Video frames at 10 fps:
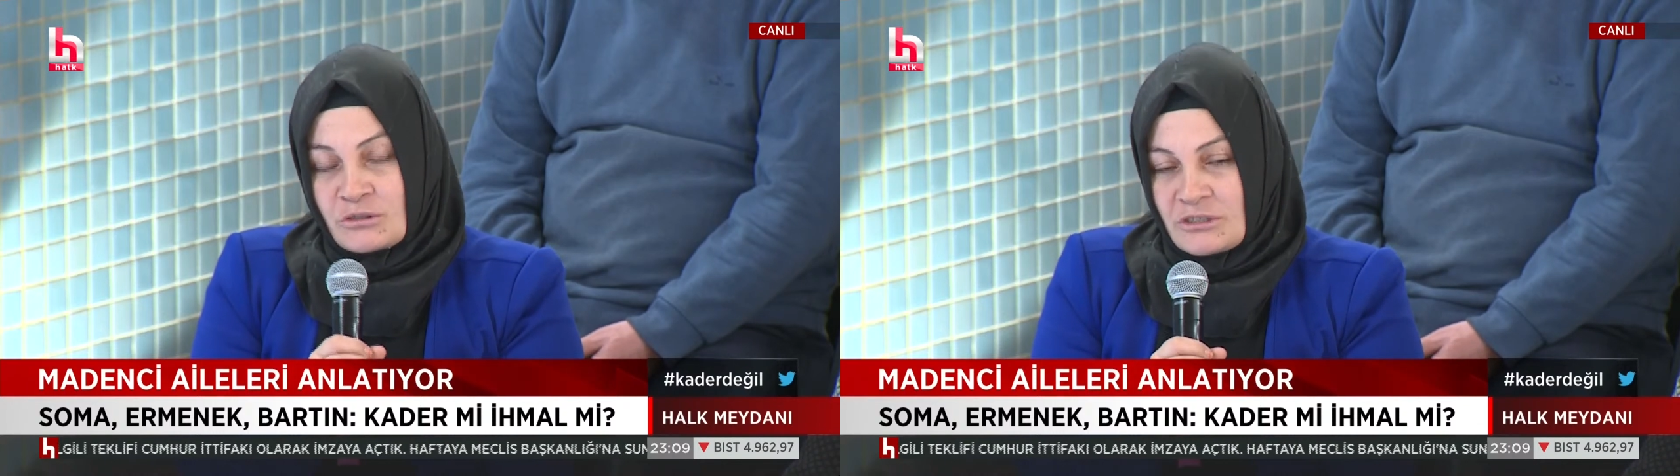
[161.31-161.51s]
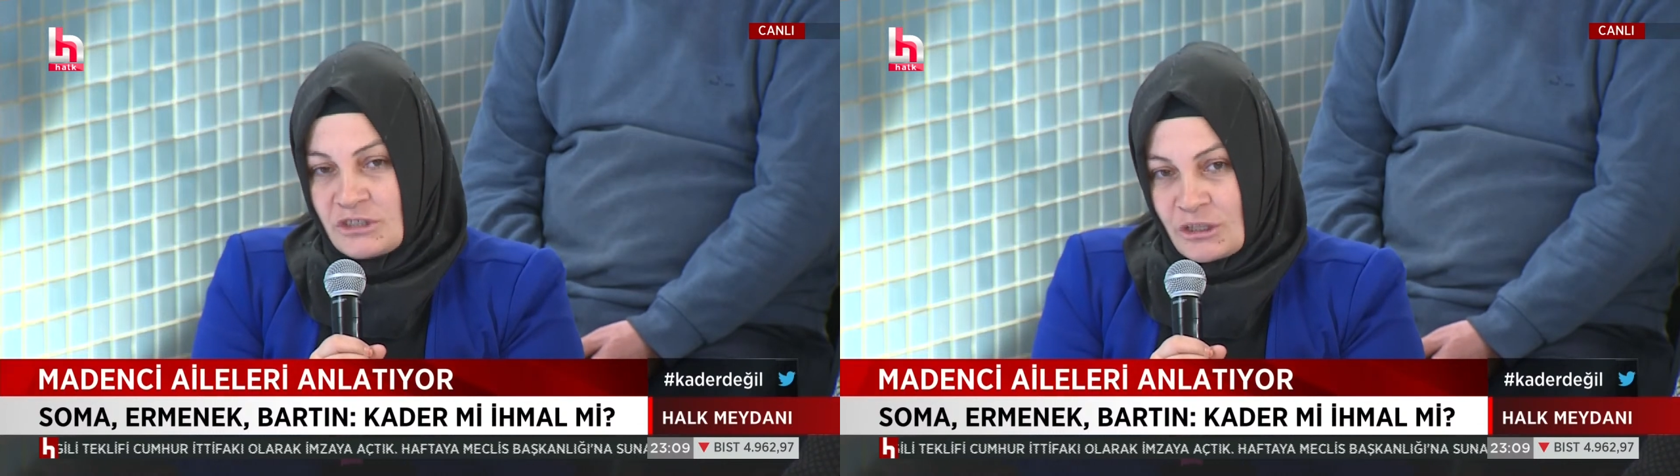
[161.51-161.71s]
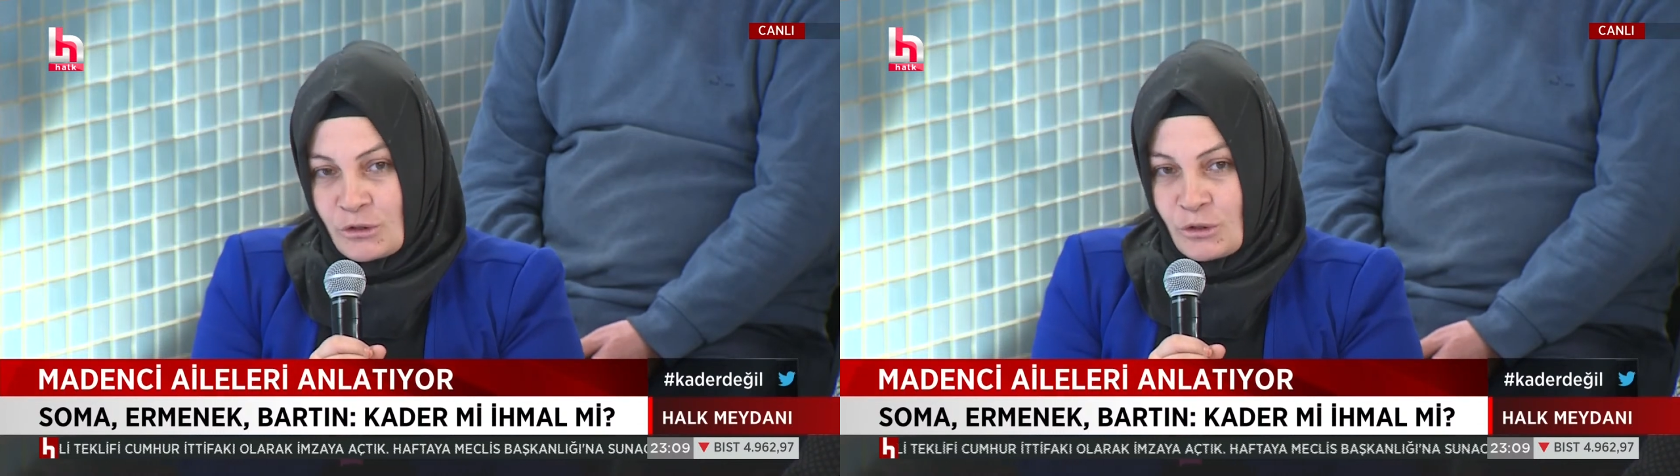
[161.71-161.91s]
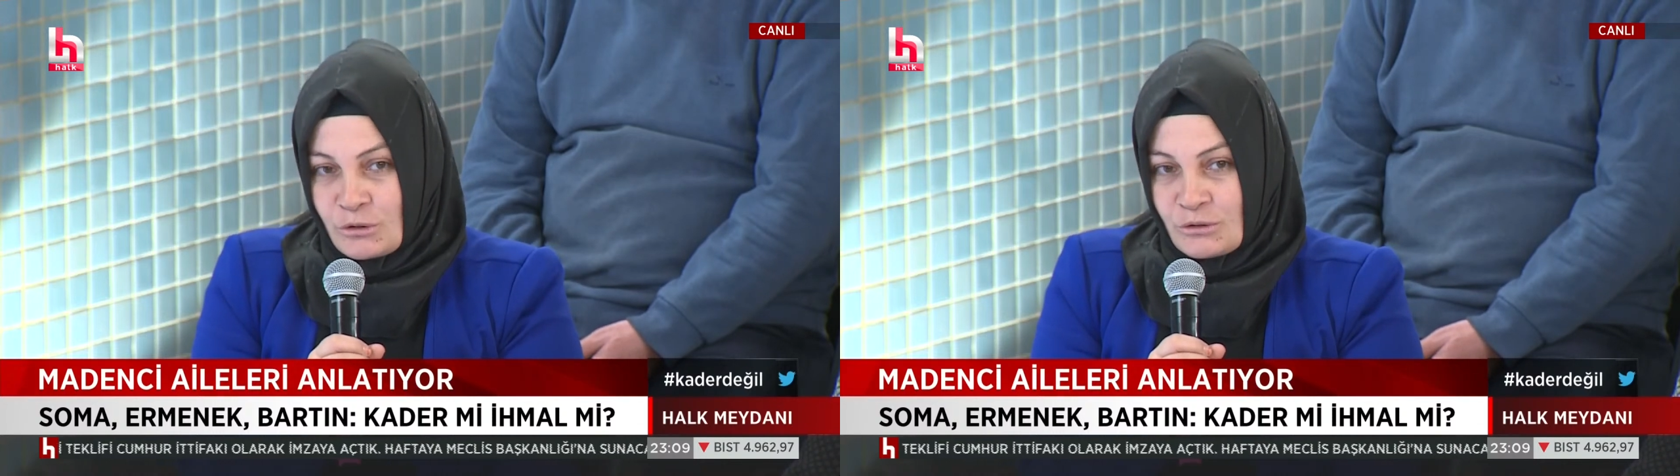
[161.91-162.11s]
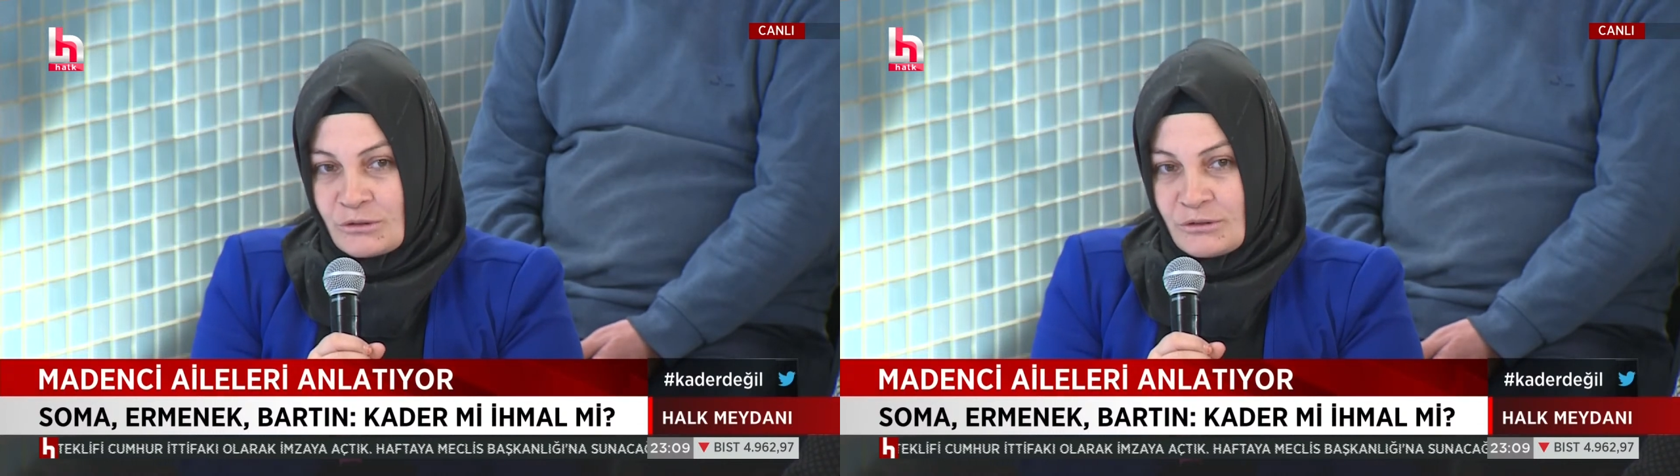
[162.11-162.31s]
sıcak
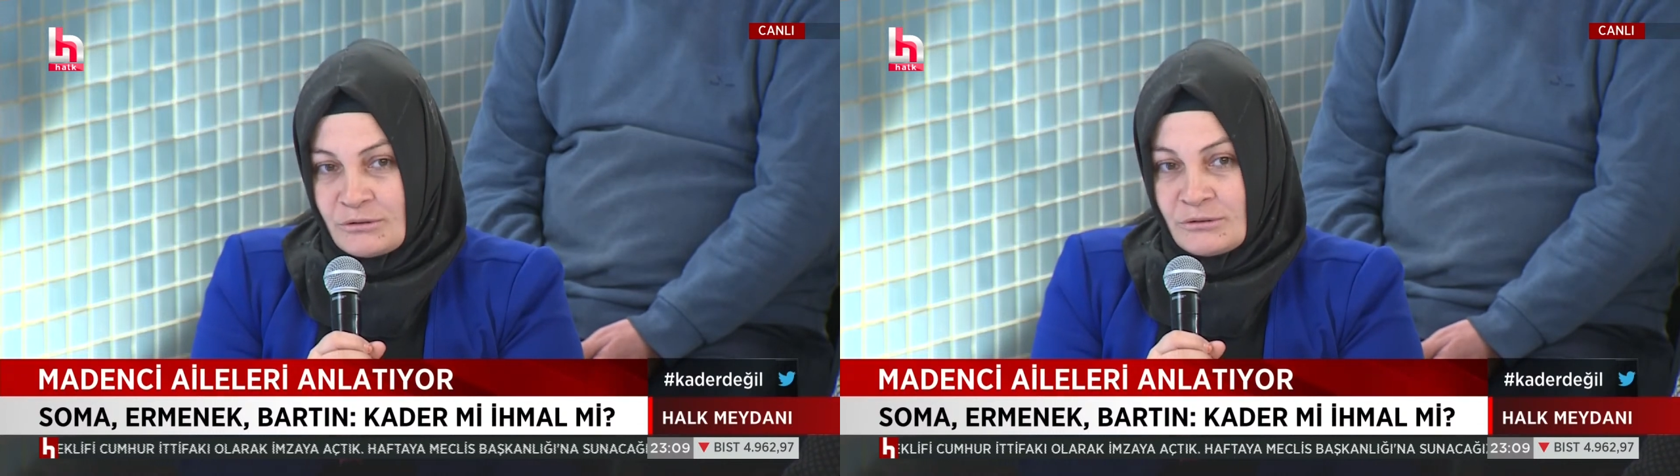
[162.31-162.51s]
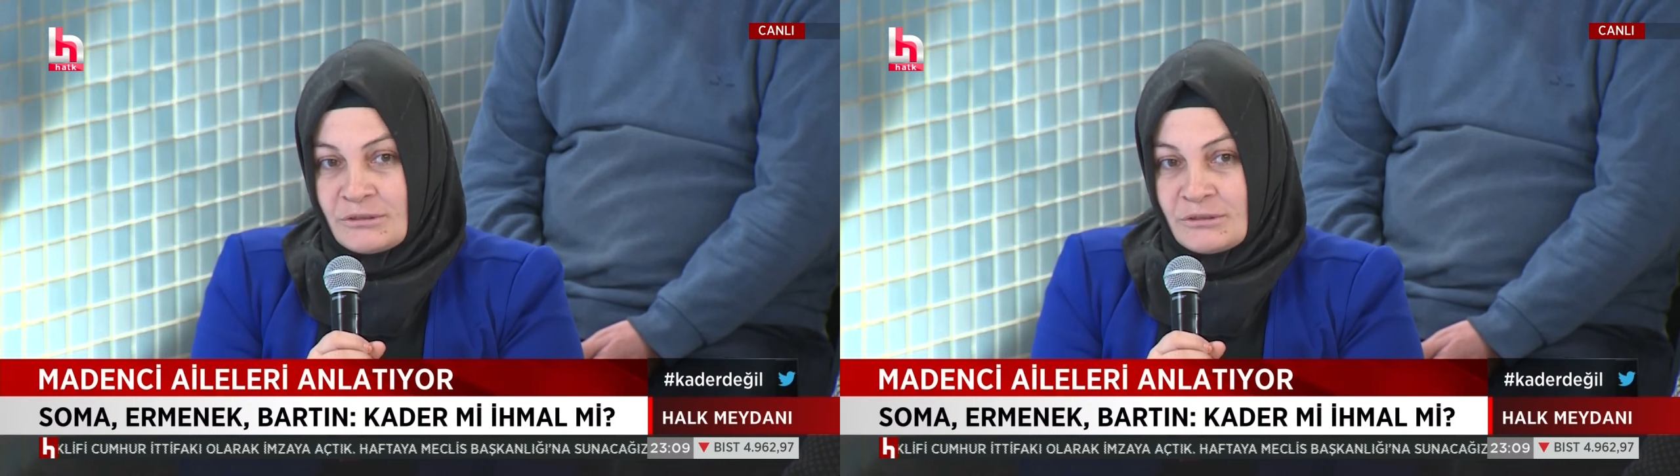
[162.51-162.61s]
olduğunu.